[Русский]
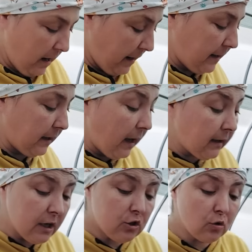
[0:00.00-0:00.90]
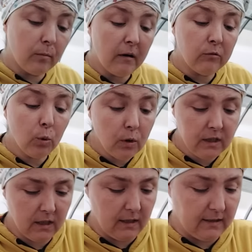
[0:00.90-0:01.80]
А когда она еще
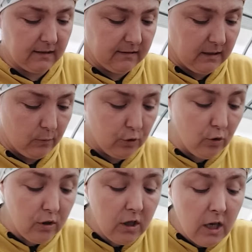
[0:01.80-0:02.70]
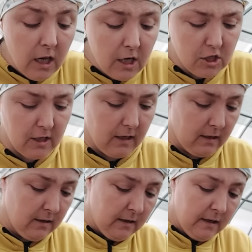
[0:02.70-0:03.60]
молоденькая совсем, у нее
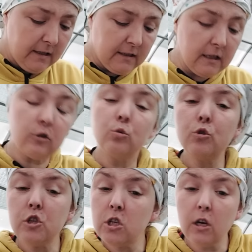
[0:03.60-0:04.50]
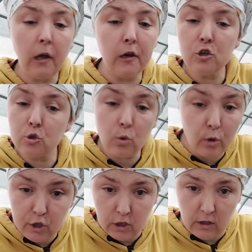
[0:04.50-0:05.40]
нежные, сосущие
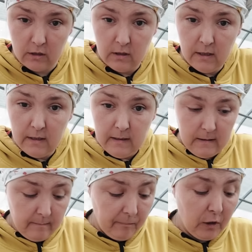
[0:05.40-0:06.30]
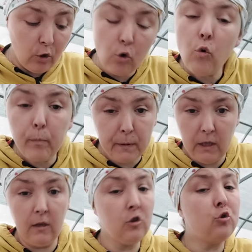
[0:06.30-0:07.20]
корешочки,
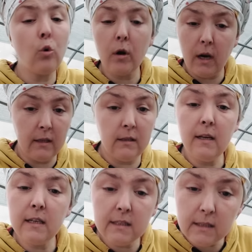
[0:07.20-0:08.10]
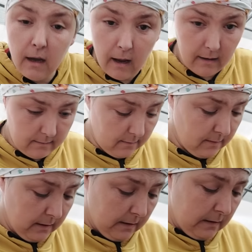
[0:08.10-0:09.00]
хрупкие, и дергать нельзя.
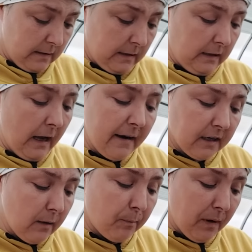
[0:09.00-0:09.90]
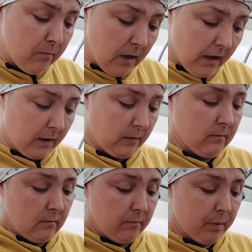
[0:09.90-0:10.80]
Яркий пример
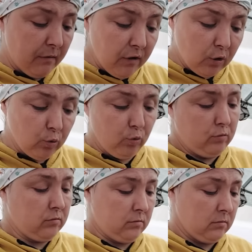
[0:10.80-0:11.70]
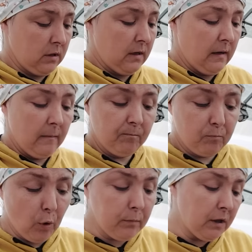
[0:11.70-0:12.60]
приведу.
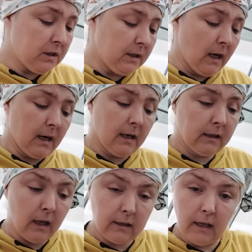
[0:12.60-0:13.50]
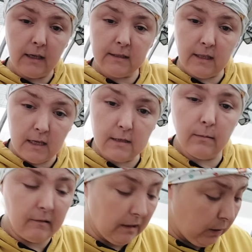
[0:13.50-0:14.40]
Помните, я когда-то
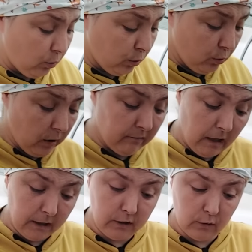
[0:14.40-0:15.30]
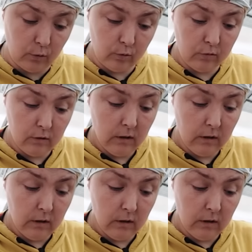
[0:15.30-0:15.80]
рассаживала Леону галактику.